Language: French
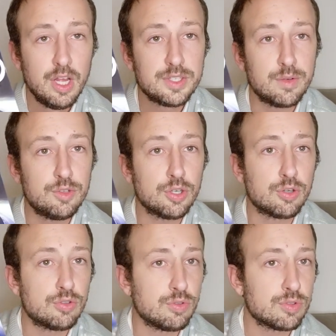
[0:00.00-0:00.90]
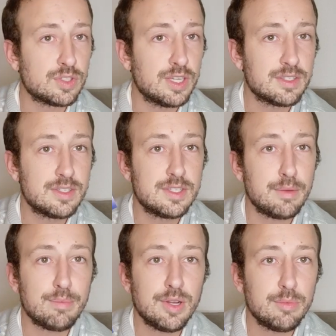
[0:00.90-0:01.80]
Ça veut dire que ton 5
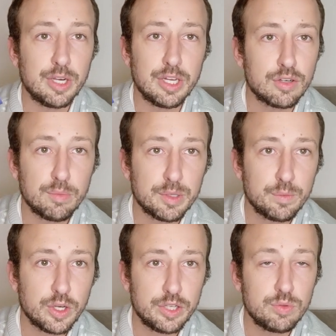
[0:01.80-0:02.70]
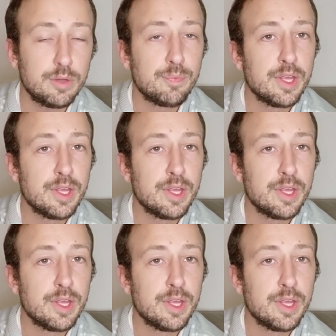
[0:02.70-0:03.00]
6e plein, bah, il est complètement gratuit.